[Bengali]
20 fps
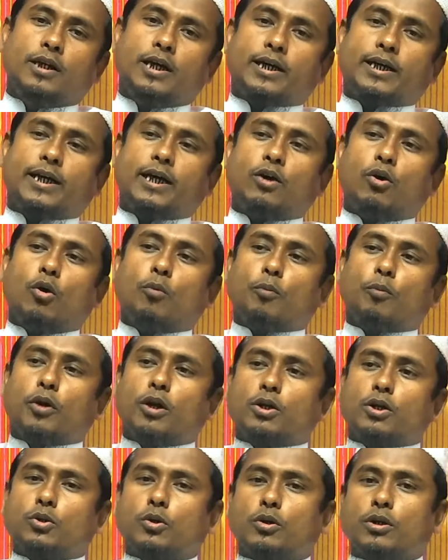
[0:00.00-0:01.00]
একে
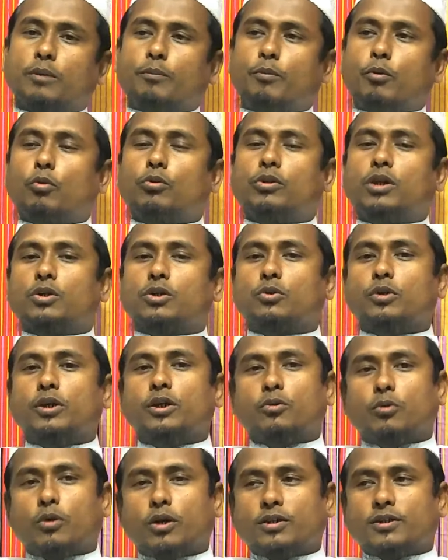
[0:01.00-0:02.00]
অপরের সঙ্গে বিরুদ্ধাচনী
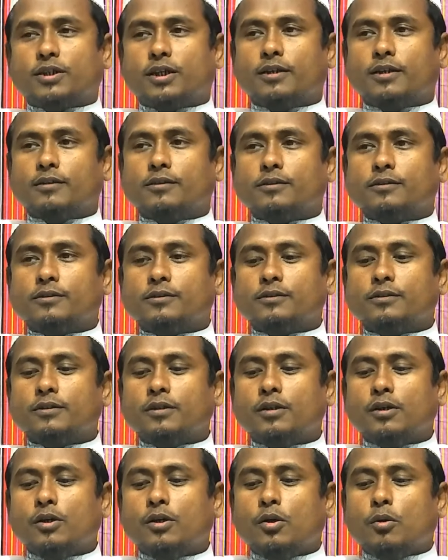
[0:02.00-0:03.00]
করেছেন
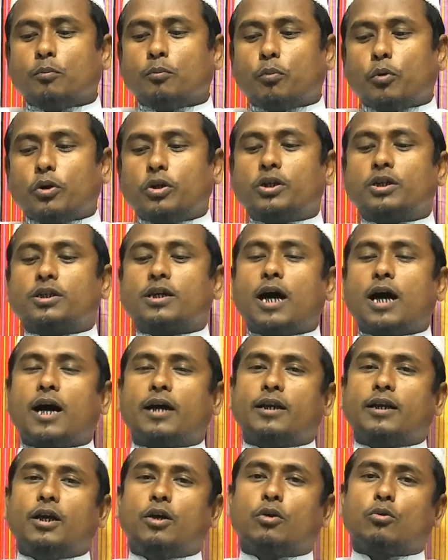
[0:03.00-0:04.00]
পরিষ্কার
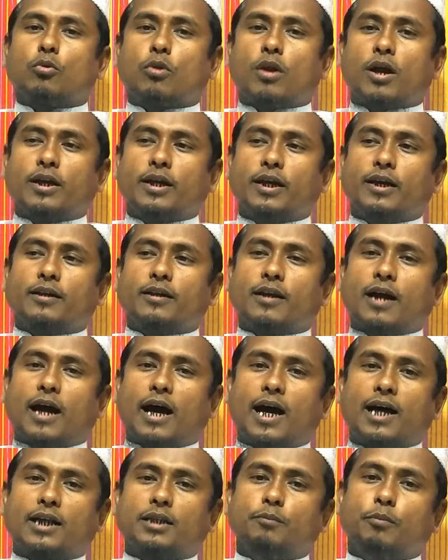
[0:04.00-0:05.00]
এই কোরআনের
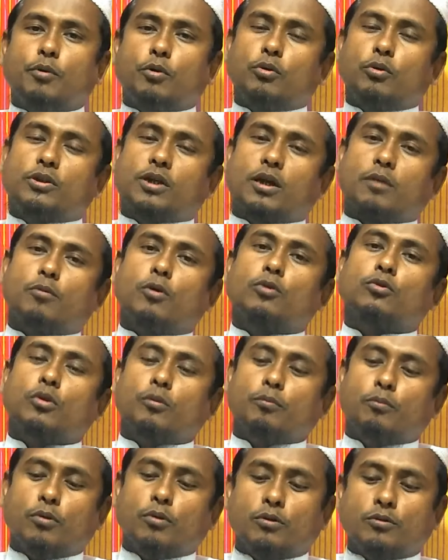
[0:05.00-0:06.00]
আয়াত বিরোধী তার
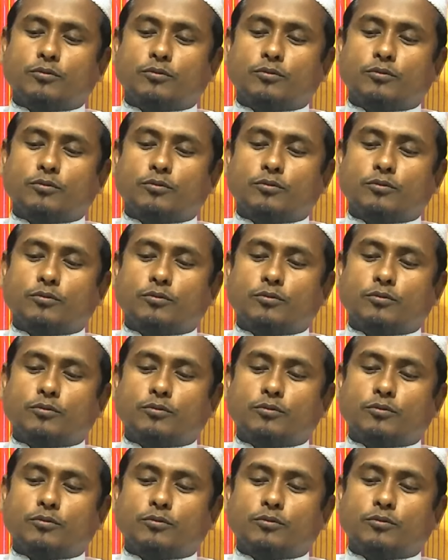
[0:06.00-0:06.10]
বক্তব্য